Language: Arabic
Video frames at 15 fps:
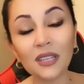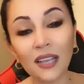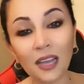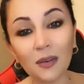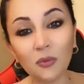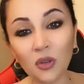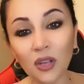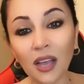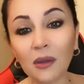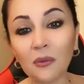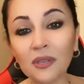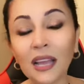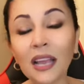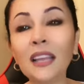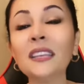صدقوني
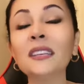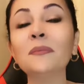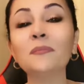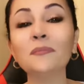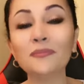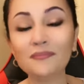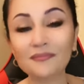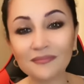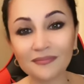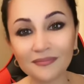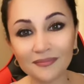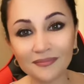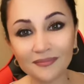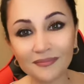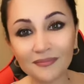البكاء والنحيب
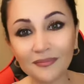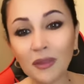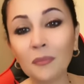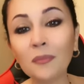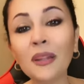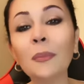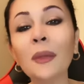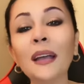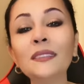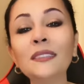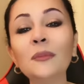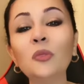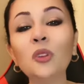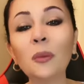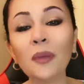لا
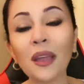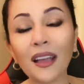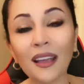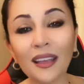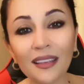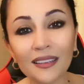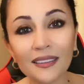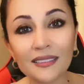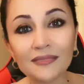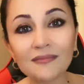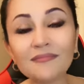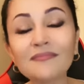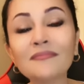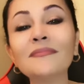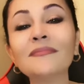بيقدم ولا بيأخر
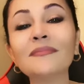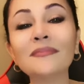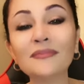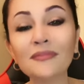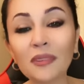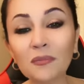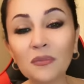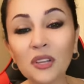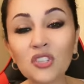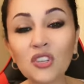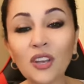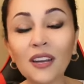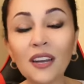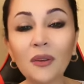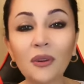
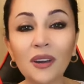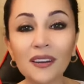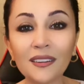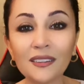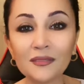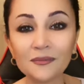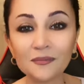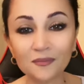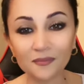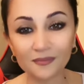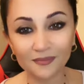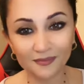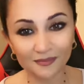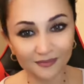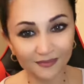نرجع لورا
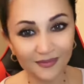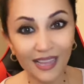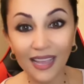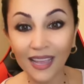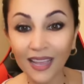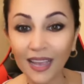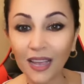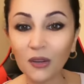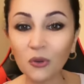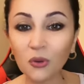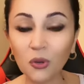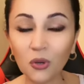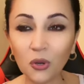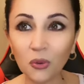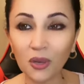
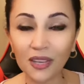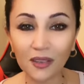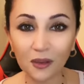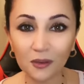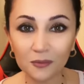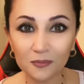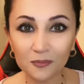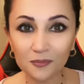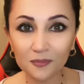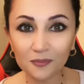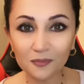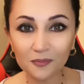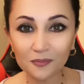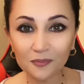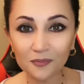خلوكم قوية
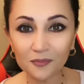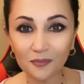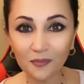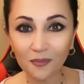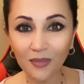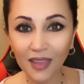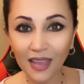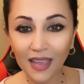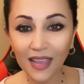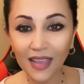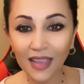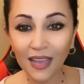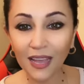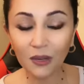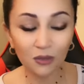
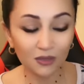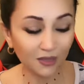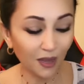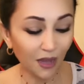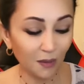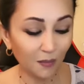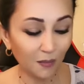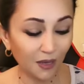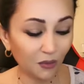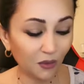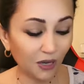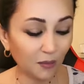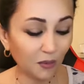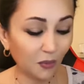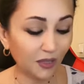خلوا الطاقة
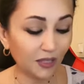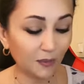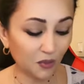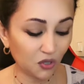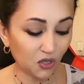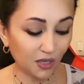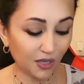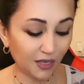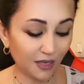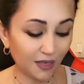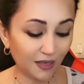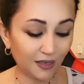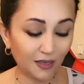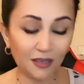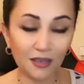رولا مواليد برج
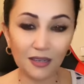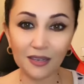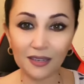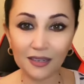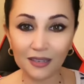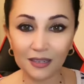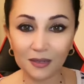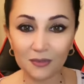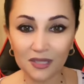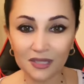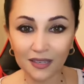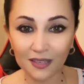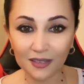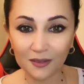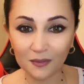
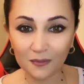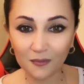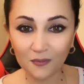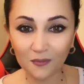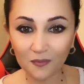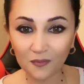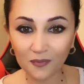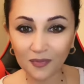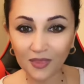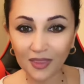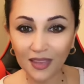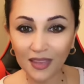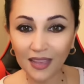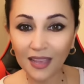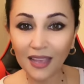الميزان
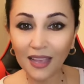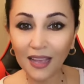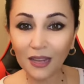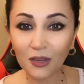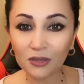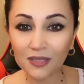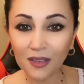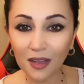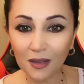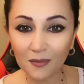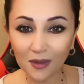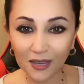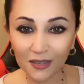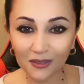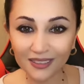خلوا
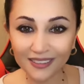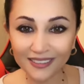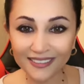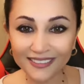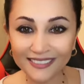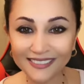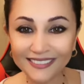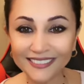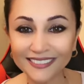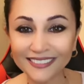الطاقة رولا